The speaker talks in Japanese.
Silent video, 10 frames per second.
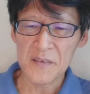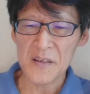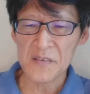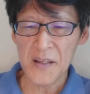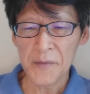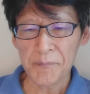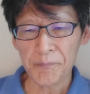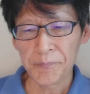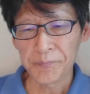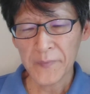じですね。
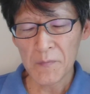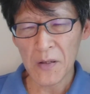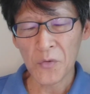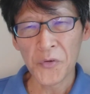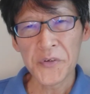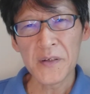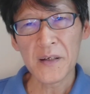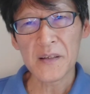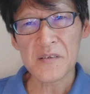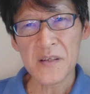まあ、こういうよう
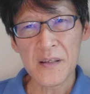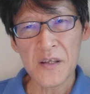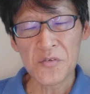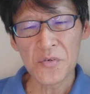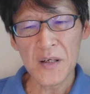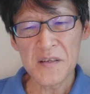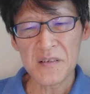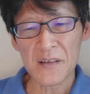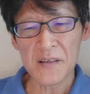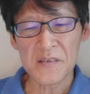な形でね、週刊誌
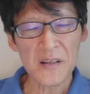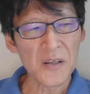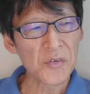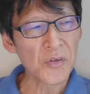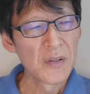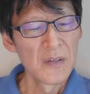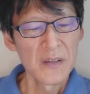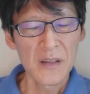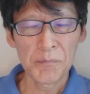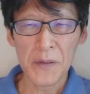が出してくれると、
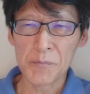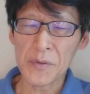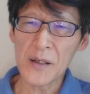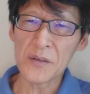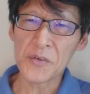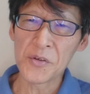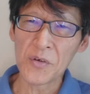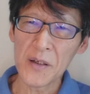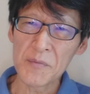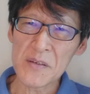やっぱりバーっと広
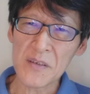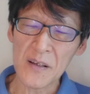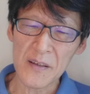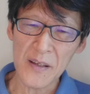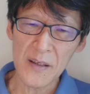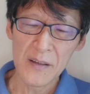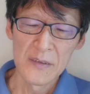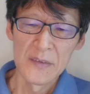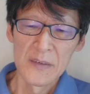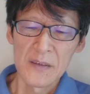がりますからね。
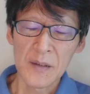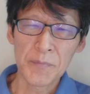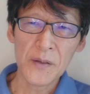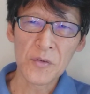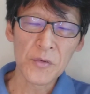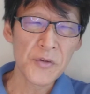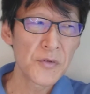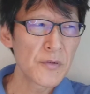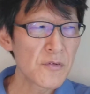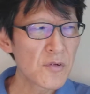やっぱりこの
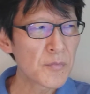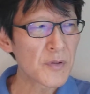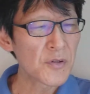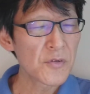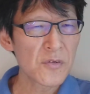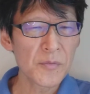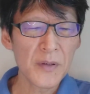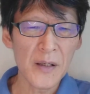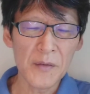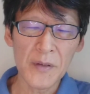YouTube、YouTube
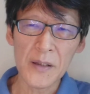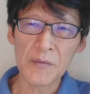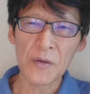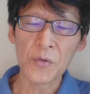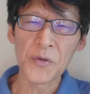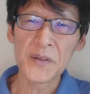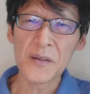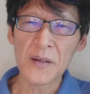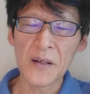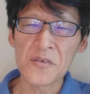界隈ではこういった
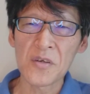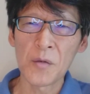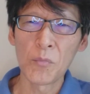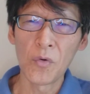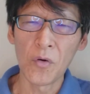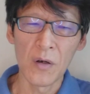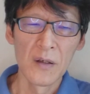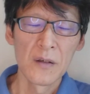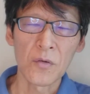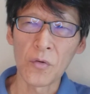ような話はもう、
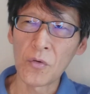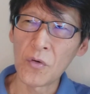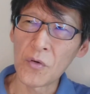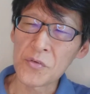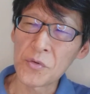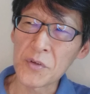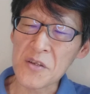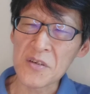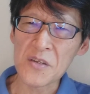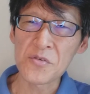ここそうで
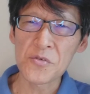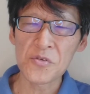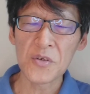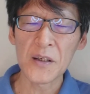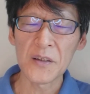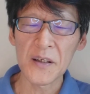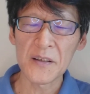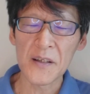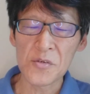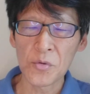すね、数週間の
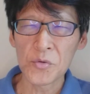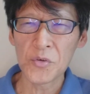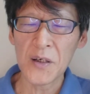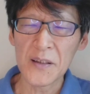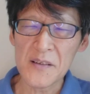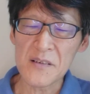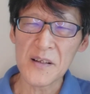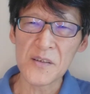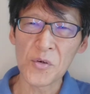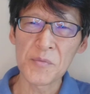間で相当話さ
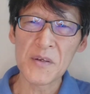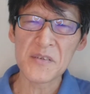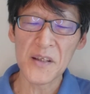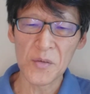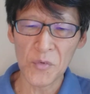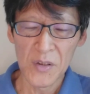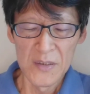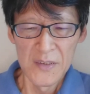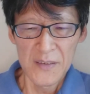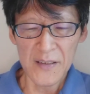れておりますけども、
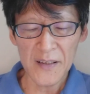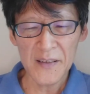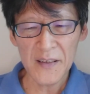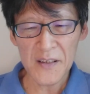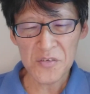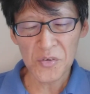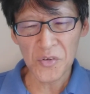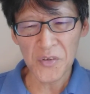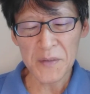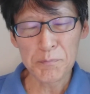なかなかそ
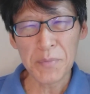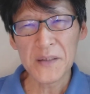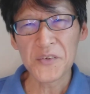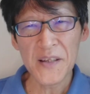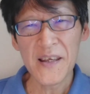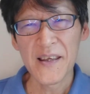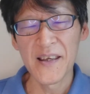の一般のね、